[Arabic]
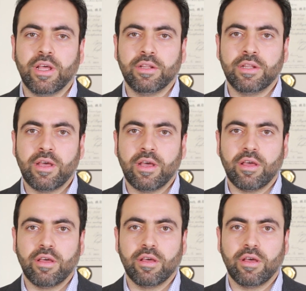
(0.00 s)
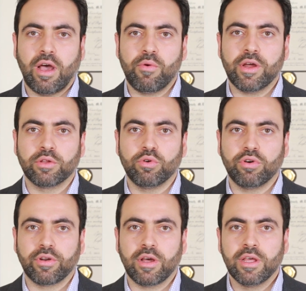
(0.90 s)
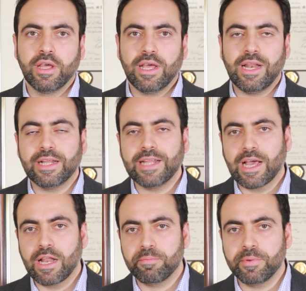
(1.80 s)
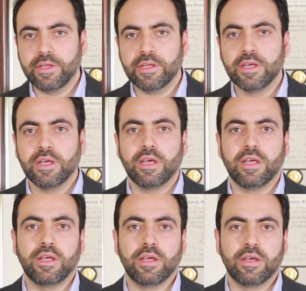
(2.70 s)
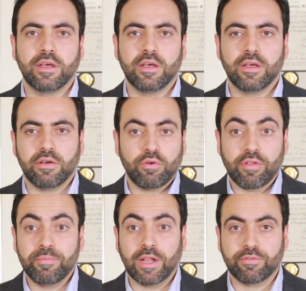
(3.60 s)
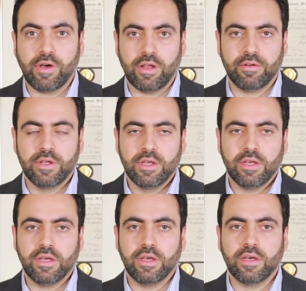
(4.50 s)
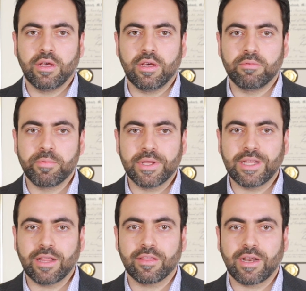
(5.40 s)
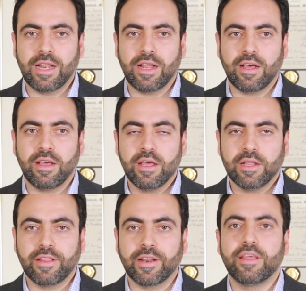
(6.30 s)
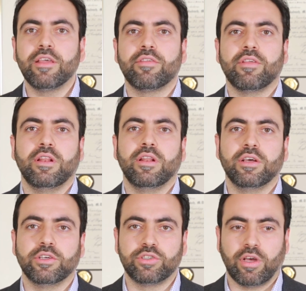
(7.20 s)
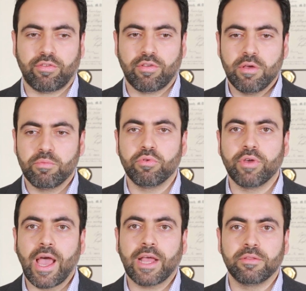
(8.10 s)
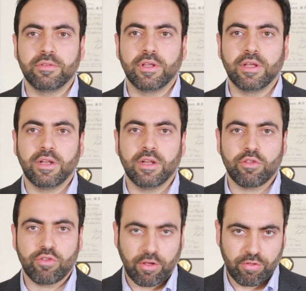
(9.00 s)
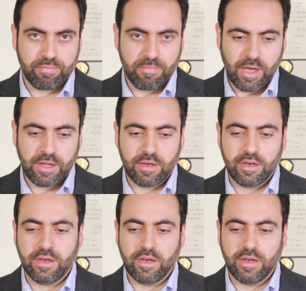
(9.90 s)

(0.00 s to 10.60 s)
عندنا آه، عوارض اخرى لها دخل ب آه، خصوصا بالاطفال آه، ممكن تاثر على تركيز الشخص يكون قاعد الشخص مع